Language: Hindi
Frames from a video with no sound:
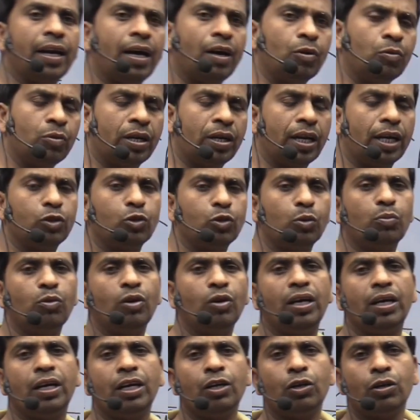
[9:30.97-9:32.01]
करना उनका जो
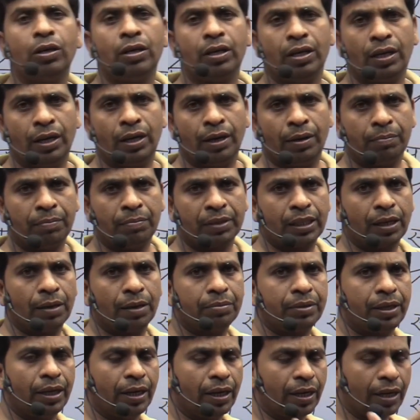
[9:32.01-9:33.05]
मूल
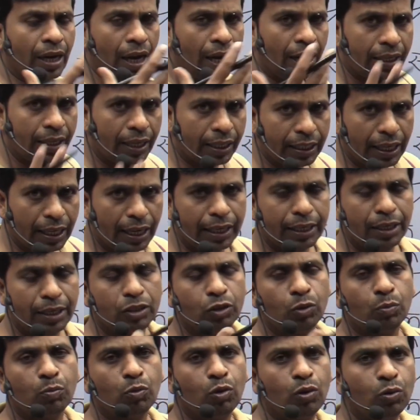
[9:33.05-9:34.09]
मतलब कि कहा जाता
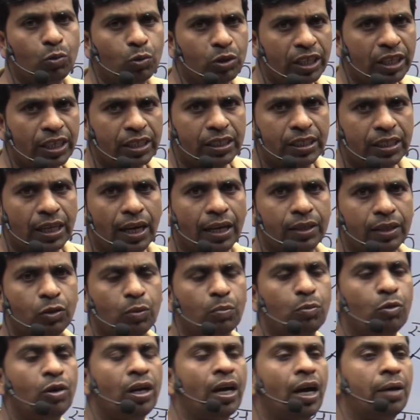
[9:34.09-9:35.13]
है कि जो मूल उद्देश्य
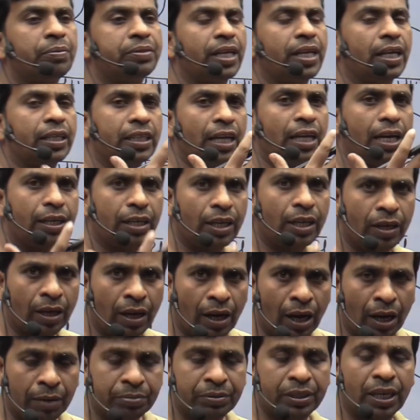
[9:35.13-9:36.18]
था जो मूल आवश्यकता
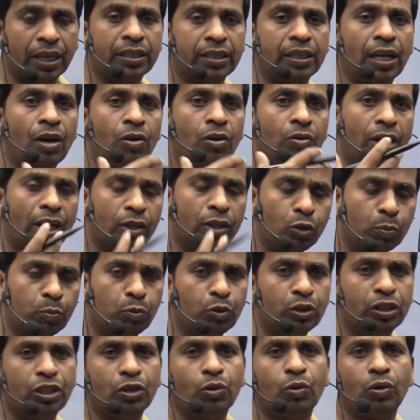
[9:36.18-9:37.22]
के आवश्यकताओं का
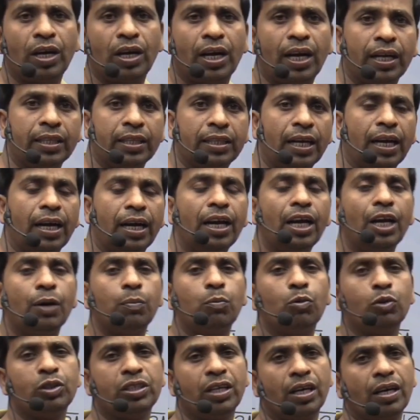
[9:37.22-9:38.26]
जो पूर्ति हो रहा था
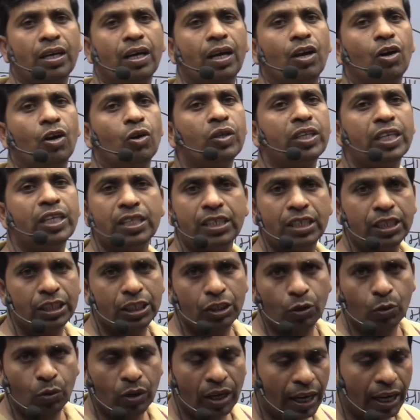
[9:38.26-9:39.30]
वो जंगल और
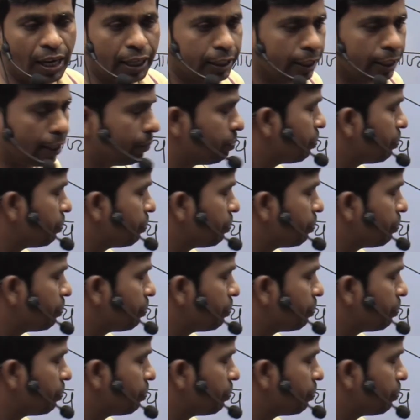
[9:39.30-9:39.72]
कृषि से हो रहा